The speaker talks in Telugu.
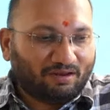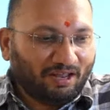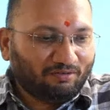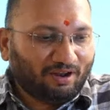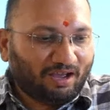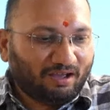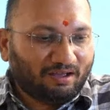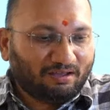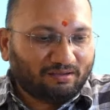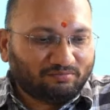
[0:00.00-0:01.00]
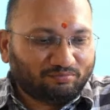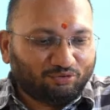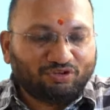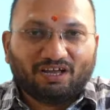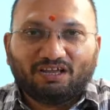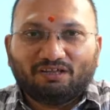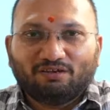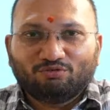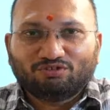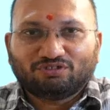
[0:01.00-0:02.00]
నేను నా పొద్దున ఈ
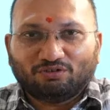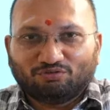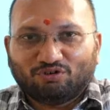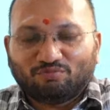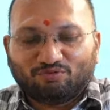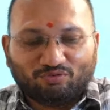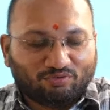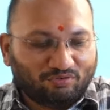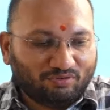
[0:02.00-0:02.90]
న్యూస్ చదువుతున్నప్పుడు